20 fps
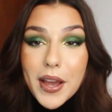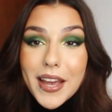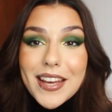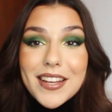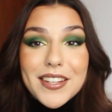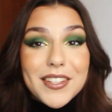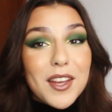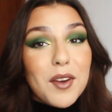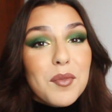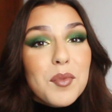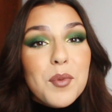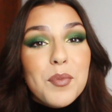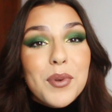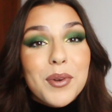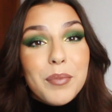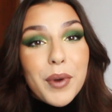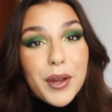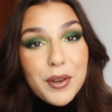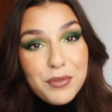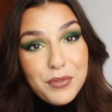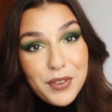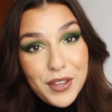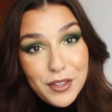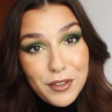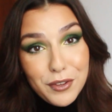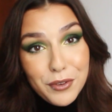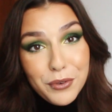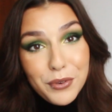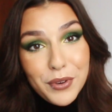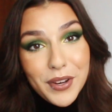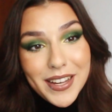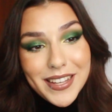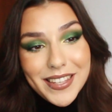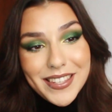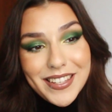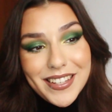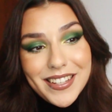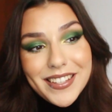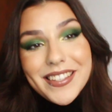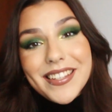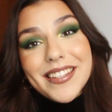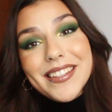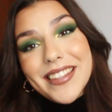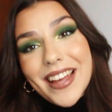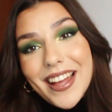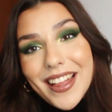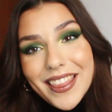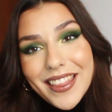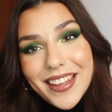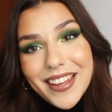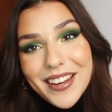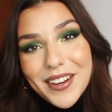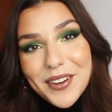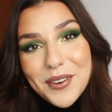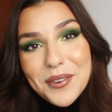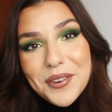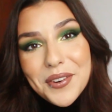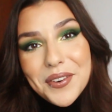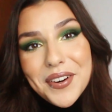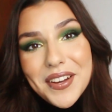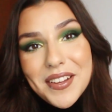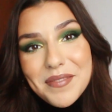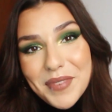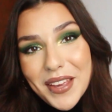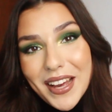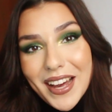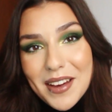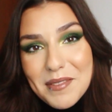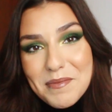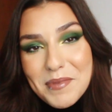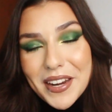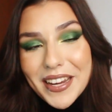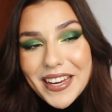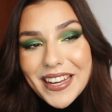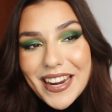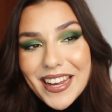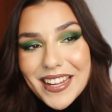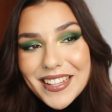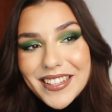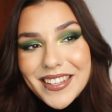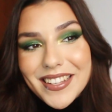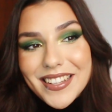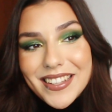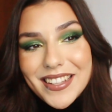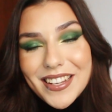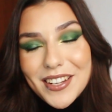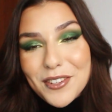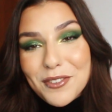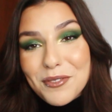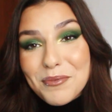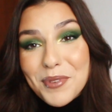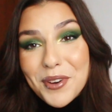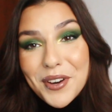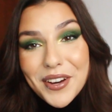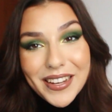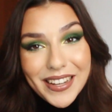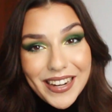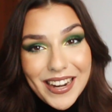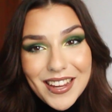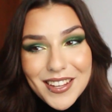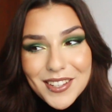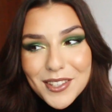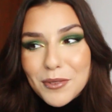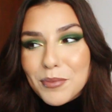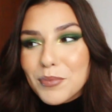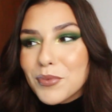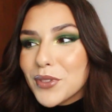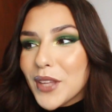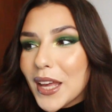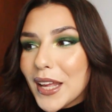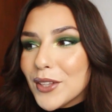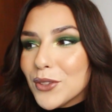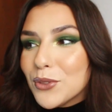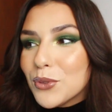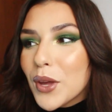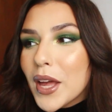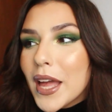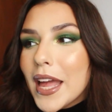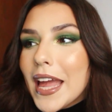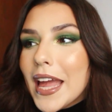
Este é o meu primeiro vídeo, assim, sentada, com a minha câmera grande, desde o meu regresso, portanto,